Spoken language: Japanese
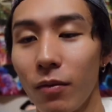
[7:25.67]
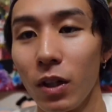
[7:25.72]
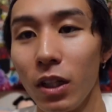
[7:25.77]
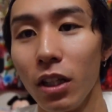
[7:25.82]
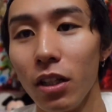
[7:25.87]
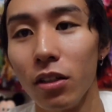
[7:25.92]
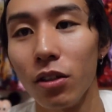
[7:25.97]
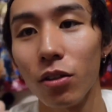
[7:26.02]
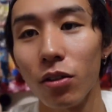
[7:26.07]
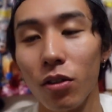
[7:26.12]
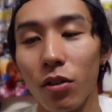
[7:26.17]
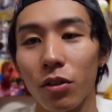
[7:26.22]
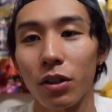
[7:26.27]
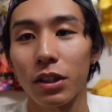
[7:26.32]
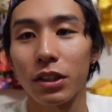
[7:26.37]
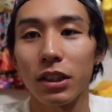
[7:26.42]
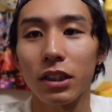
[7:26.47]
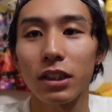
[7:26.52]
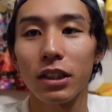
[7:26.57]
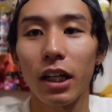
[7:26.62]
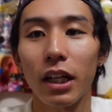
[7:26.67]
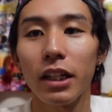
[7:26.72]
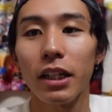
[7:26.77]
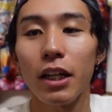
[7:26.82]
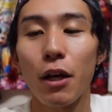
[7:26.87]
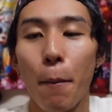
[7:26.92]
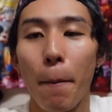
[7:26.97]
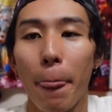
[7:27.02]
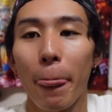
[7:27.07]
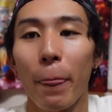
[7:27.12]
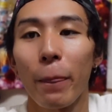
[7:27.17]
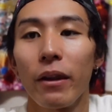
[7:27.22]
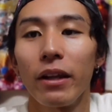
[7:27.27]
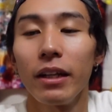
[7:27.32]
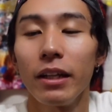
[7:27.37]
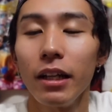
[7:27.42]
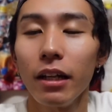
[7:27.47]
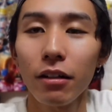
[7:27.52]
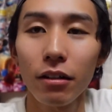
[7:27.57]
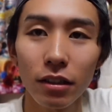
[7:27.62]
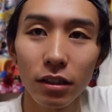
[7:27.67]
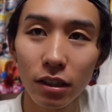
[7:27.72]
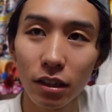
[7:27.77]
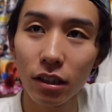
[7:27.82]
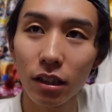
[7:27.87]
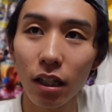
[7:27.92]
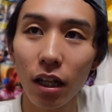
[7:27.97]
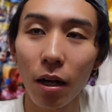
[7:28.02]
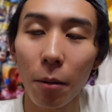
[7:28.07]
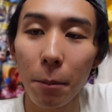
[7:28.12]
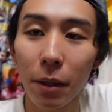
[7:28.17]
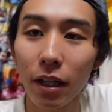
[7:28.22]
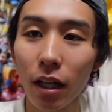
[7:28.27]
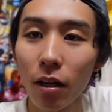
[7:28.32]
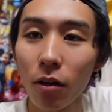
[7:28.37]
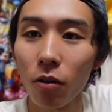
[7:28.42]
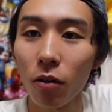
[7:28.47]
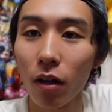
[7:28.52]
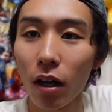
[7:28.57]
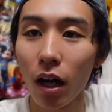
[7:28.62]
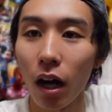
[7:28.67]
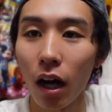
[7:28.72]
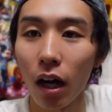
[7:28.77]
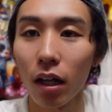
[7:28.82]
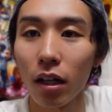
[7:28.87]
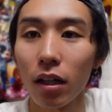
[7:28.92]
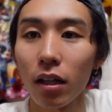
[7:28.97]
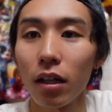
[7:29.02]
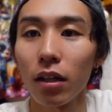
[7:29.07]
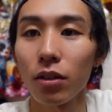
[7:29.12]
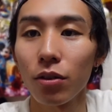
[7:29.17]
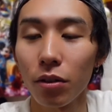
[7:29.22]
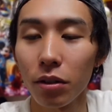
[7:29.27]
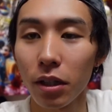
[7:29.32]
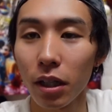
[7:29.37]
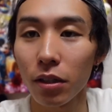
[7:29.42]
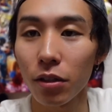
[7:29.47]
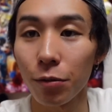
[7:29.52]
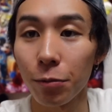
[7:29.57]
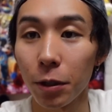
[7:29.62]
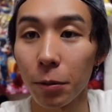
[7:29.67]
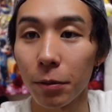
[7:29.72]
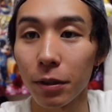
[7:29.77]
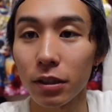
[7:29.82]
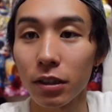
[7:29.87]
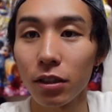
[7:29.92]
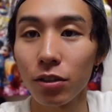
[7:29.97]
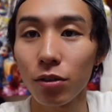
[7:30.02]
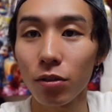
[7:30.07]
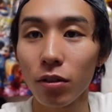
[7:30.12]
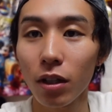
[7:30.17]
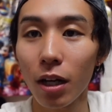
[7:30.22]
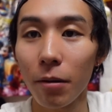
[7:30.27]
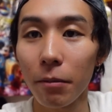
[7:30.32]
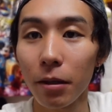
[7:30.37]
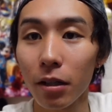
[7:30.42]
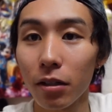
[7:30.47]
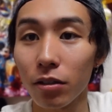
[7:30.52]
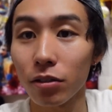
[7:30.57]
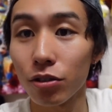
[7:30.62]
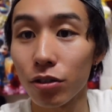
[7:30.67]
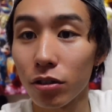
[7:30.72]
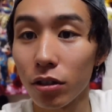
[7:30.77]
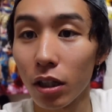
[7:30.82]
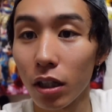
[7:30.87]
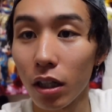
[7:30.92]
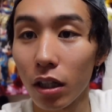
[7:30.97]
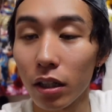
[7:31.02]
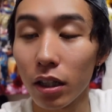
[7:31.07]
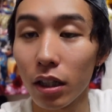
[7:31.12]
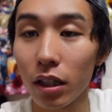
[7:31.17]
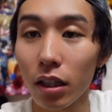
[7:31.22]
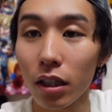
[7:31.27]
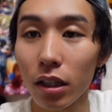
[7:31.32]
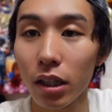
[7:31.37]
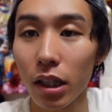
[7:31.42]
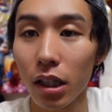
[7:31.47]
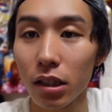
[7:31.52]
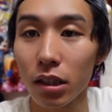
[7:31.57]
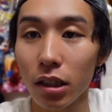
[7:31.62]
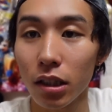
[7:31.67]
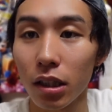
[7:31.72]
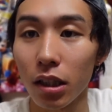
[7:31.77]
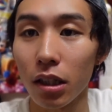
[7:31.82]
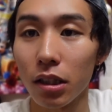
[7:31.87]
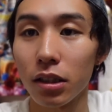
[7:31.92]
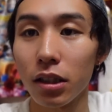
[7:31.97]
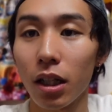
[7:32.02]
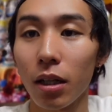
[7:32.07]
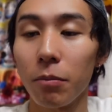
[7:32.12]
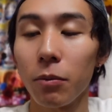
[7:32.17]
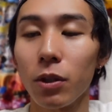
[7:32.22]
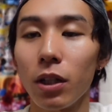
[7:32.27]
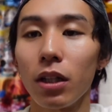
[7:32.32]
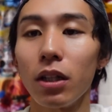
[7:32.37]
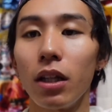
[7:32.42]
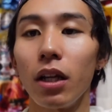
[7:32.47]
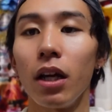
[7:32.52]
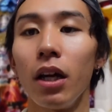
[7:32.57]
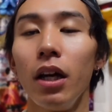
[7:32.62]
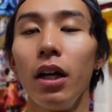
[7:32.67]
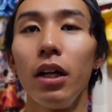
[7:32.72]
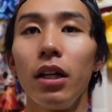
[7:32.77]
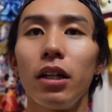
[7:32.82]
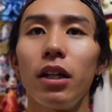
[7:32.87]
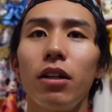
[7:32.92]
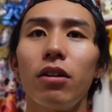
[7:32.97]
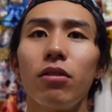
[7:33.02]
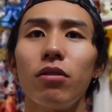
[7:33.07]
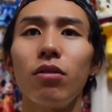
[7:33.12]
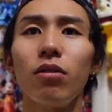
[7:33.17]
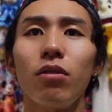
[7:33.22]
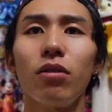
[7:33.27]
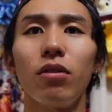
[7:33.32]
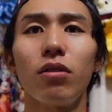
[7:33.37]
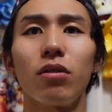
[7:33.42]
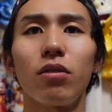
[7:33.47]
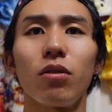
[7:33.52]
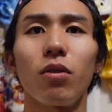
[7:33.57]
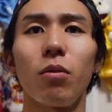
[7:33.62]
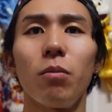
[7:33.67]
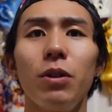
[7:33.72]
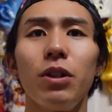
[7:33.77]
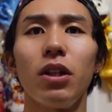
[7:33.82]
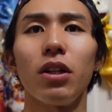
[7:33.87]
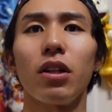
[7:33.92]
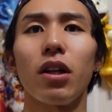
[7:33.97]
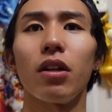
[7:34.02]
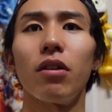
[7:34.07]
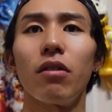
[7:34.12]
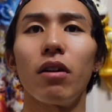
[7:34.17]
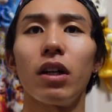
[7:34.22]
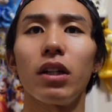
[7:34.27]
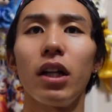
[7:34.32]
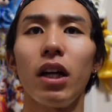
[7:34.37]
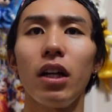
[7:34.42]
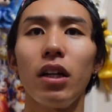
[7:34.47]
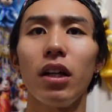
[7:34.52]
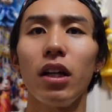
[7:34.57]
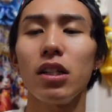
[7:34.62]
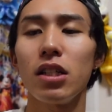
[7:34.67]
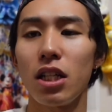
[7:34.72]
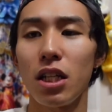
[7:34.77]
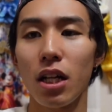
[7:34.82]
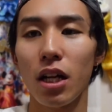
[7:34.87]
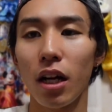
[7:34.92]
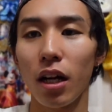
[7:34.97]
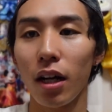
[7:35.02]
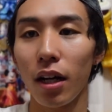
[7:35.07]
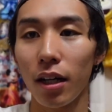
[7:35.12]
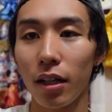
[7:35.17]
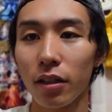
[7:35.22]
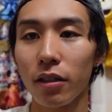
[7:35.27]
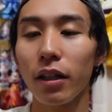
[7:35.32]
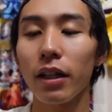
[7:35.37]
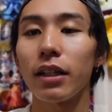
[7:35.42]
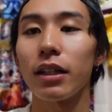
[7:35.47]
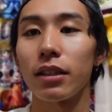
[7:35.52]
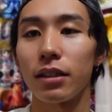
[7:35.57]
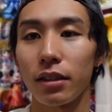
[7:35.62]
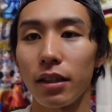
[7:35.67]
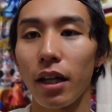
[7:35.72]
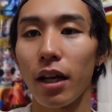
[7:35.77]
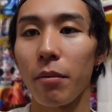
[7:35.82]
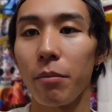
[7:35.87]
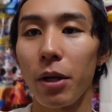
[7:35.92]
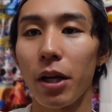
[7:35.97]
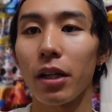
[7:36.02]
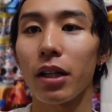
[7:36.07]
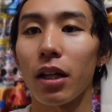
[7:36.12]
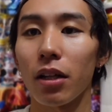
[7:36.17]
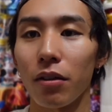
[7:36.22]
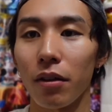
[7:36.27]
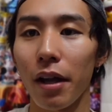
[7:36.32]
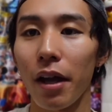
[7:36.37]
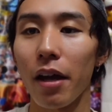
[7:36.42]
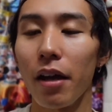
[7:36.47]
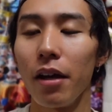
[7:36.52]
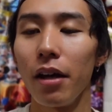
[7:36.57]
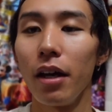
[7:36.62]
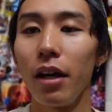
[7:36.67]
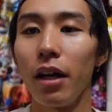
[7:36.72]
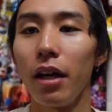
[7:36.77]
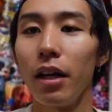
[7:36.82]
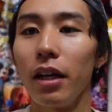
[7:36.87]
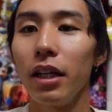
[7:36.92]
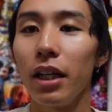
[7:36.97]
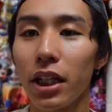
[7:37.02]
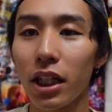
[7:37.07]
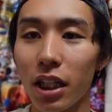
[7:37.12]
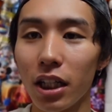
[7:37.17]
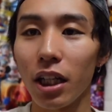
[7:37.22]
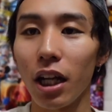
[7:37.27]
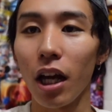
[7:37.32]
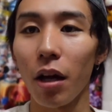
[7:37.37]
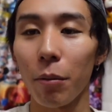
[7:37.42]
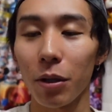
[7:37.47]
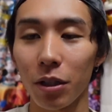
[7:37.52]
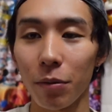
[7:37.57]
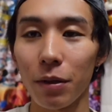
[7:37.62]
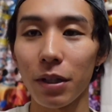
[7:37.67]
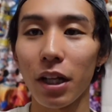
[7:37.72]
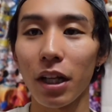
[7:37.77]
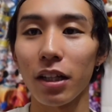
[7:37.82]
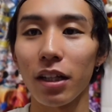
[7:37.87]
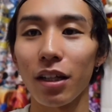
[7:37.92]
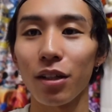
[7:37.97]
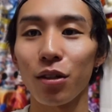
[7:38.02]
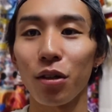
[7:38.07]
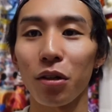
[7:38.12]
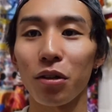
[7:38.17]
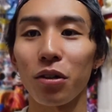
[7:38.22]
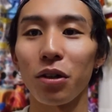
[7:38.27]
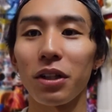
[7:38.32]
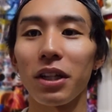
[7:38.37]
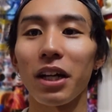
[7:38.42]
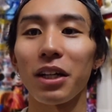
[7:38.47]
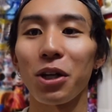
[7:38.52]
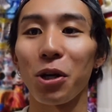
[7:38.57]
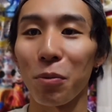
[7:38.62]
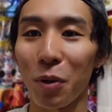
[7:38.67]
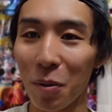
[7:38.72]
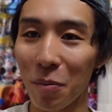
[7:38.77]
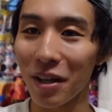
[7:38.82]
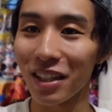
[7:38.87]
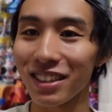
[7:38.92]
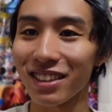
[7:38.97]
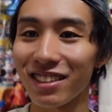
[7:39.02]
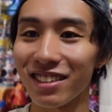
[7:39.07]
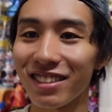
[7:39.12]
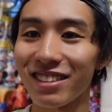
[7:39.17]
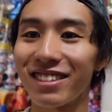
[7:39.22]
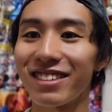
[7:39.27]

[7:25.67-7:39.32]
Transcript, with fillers: TikTok をね、実際に約1時間、まあ、何本か撮りたいと思います。で、ちょっとカメラの充電がね、一回切れちゃってね、時間も経って、TikTok を見てたのがだいたい1時間半ぐらいですね、見れたので、一気にまとめて TikTok 撮りたいと思います。